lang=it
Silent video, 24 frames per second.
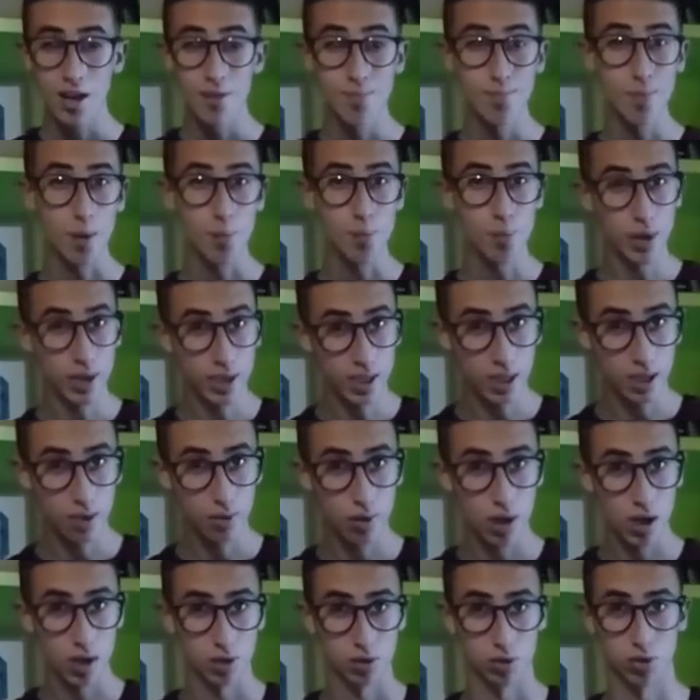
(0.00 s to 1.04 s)
Ma perché
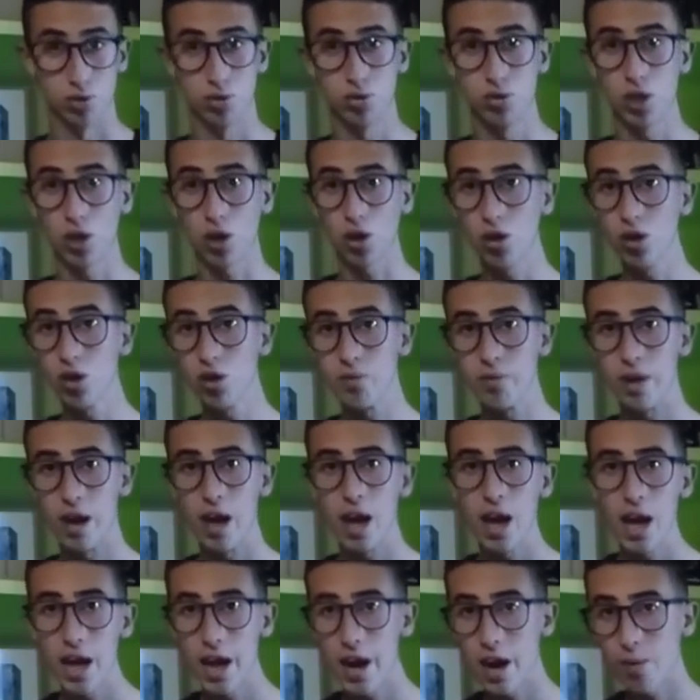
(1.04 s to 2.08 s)
questo? Secondo
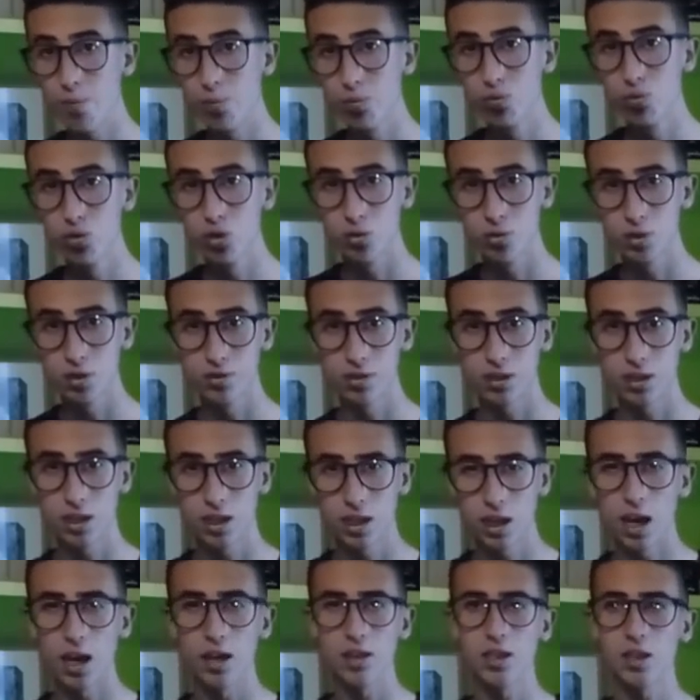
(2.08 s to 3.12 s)
me era appunto per
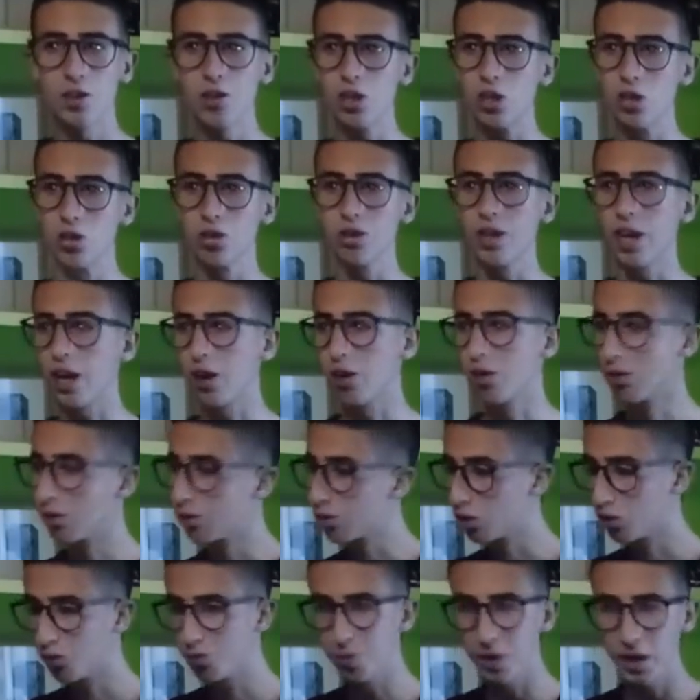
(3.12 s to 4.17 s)
vendicarsi, visto che non
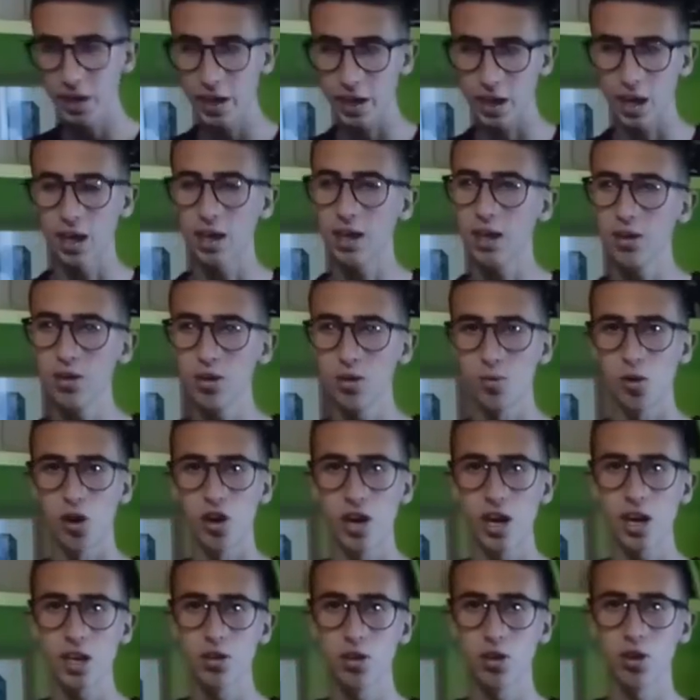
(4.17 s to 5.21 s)
so perché Gekko
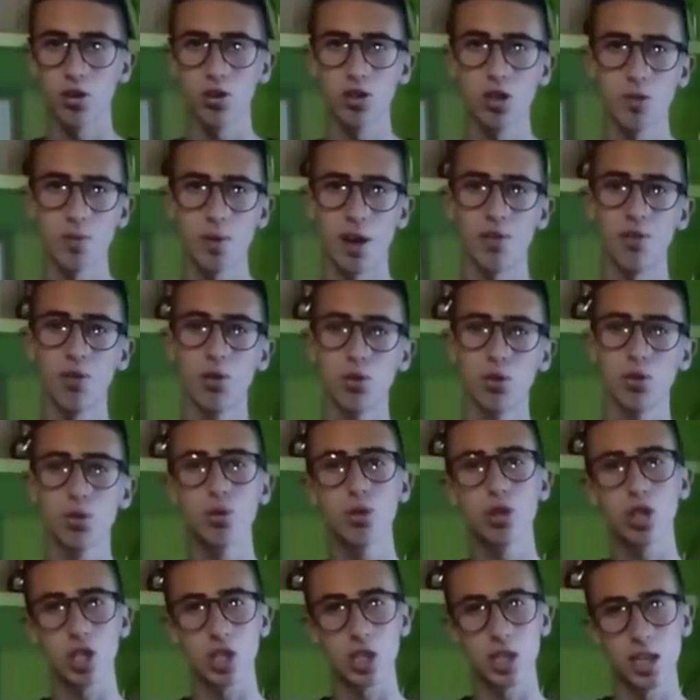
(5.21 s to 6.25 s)
Moria secondo me ha voluto
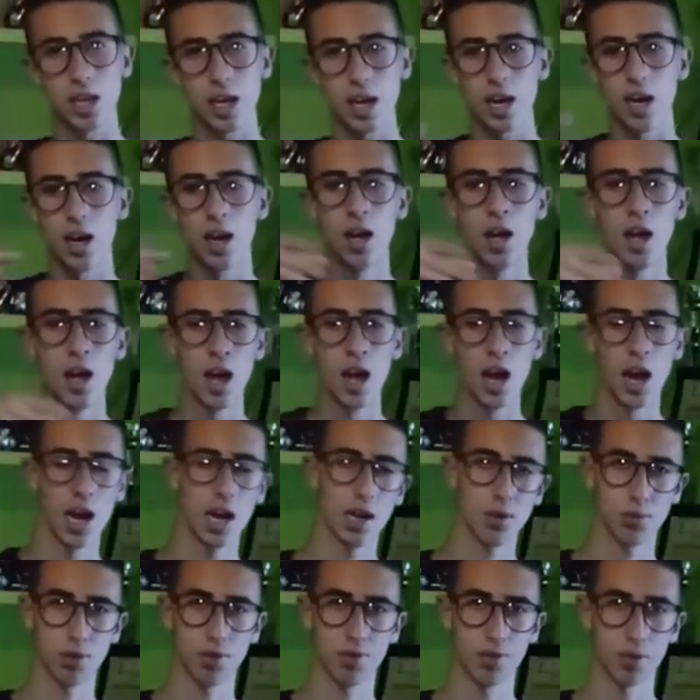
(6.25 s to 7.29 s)
uccidere
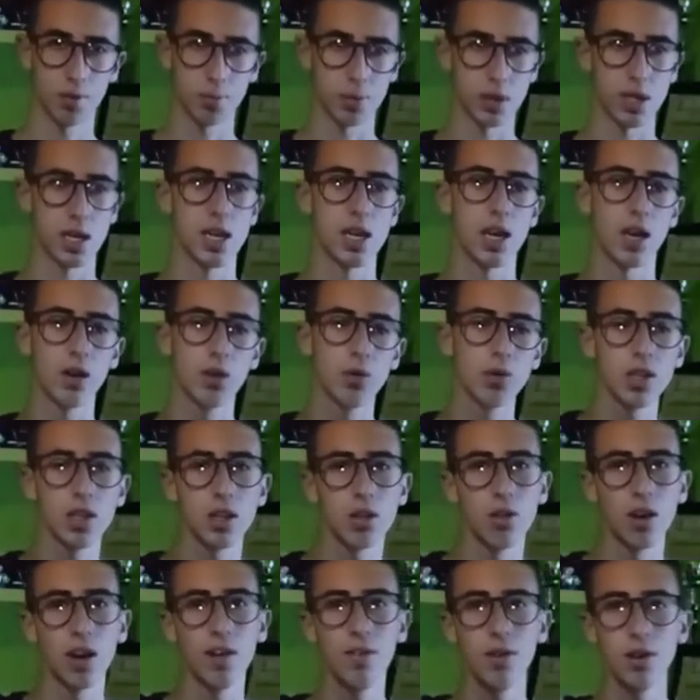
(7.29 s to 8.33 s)
la sua famiglia.
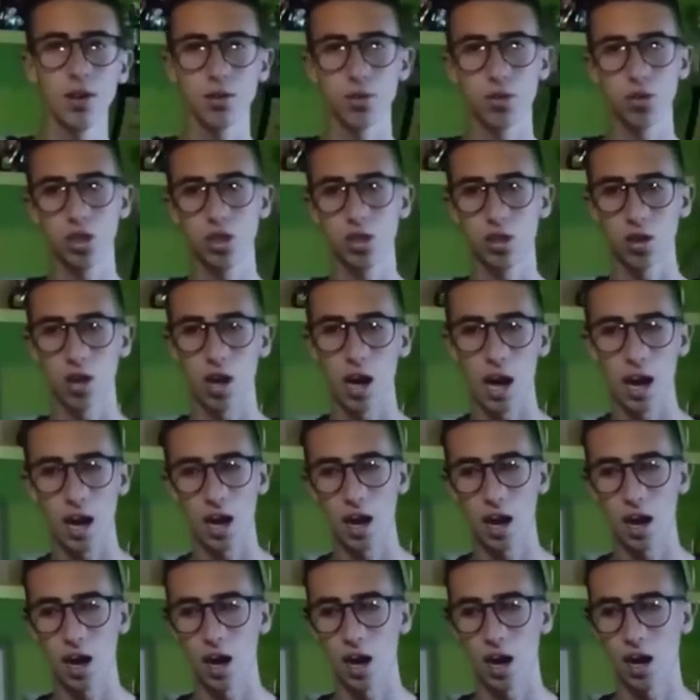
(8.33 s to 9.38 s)
Quindi una volta ucciso la,
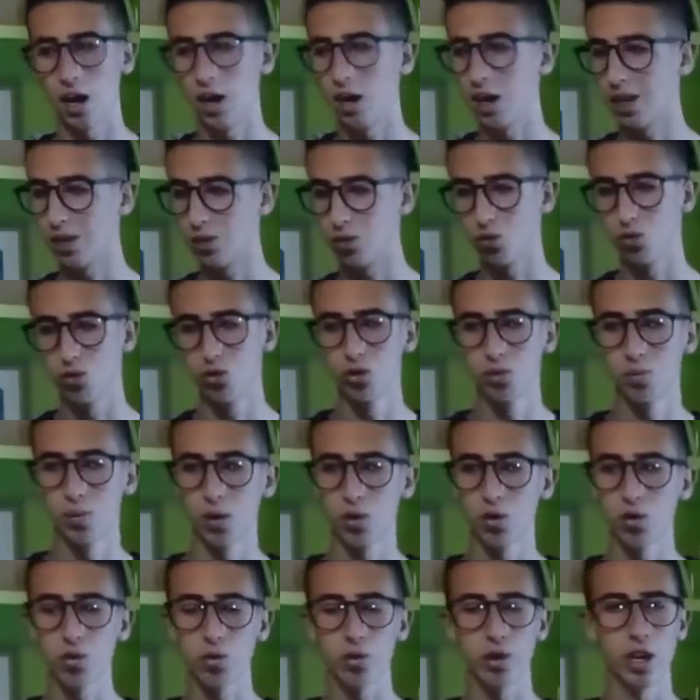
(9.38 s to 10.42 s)
la, la Shurma,
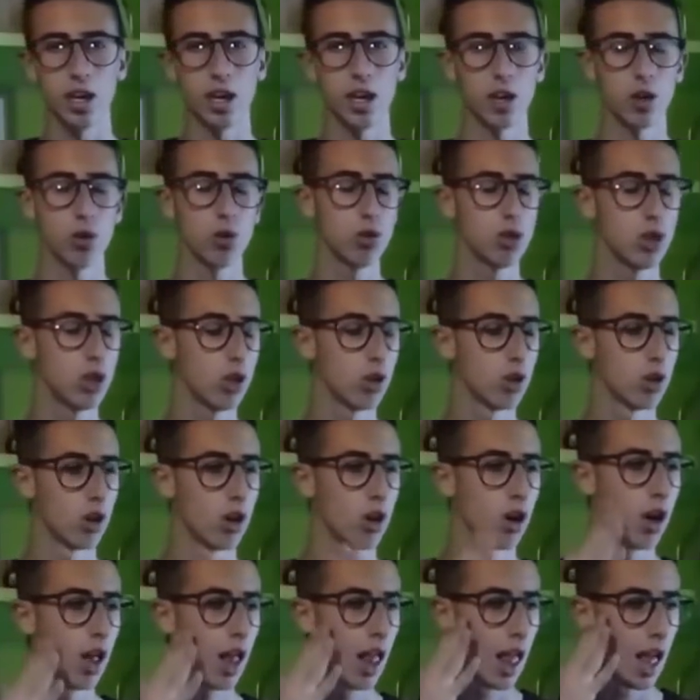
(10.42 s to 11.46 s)
comunque
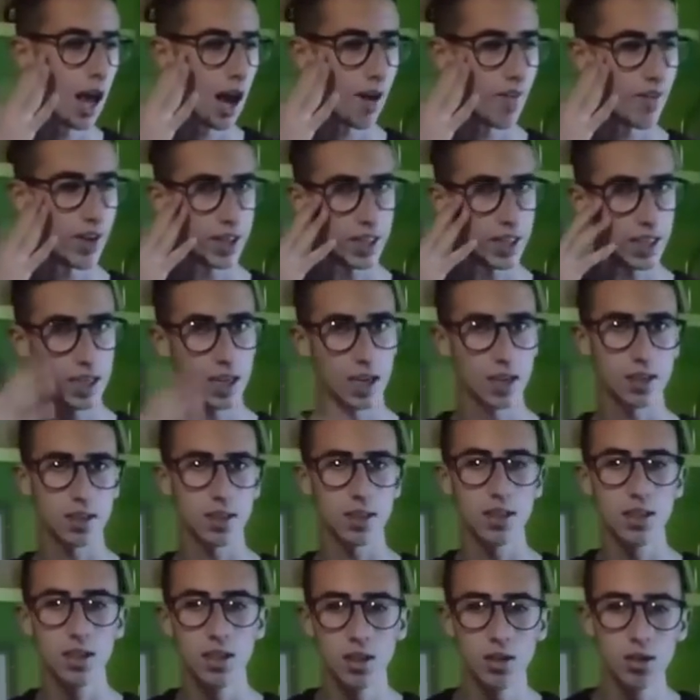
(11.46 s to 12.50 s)
riuscito a vendicarsi
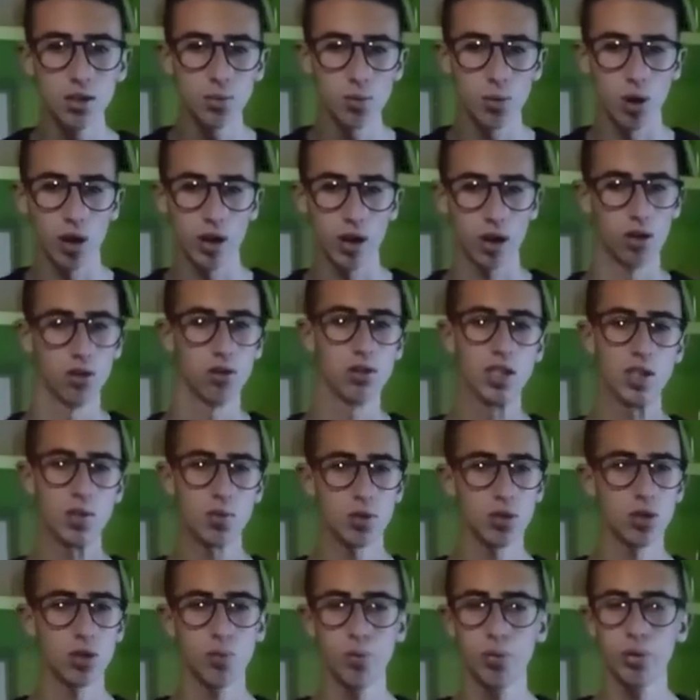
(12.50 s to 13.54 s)
di Gekko Moria, non
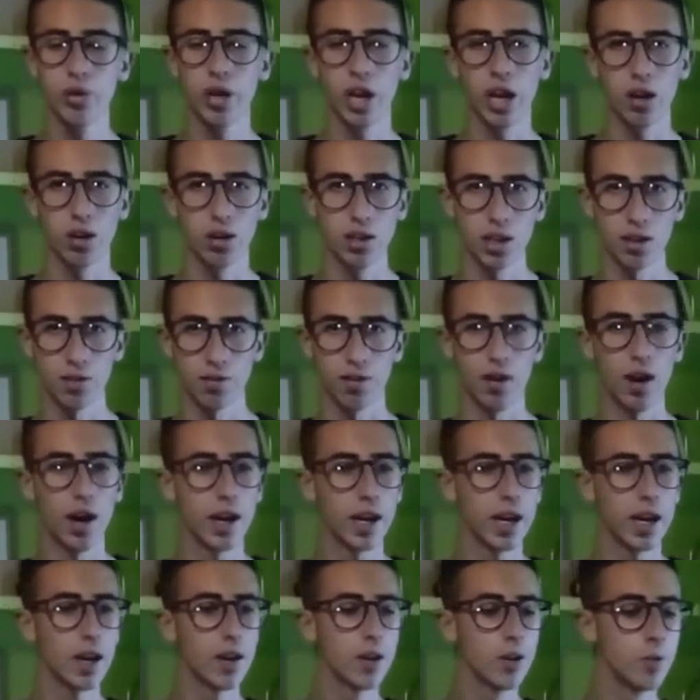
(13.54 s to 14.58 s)
sapendo più che cosa
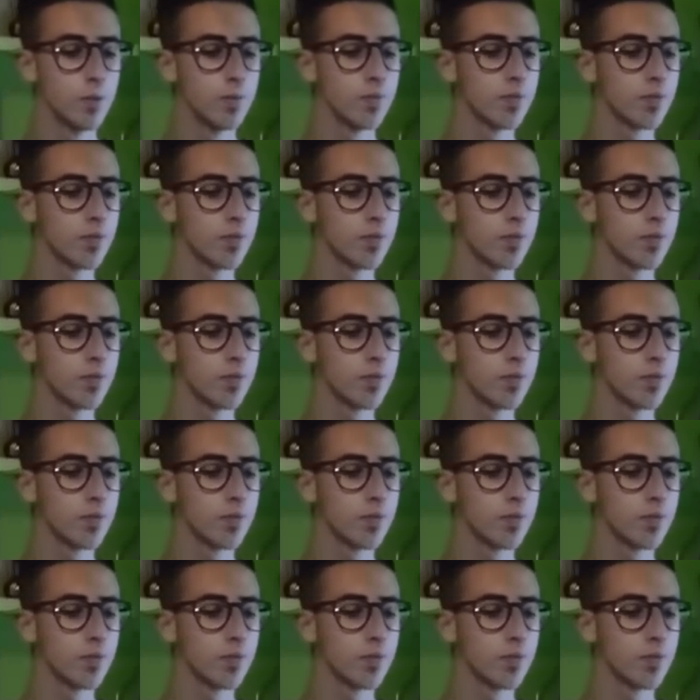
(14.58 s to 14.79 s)
fare,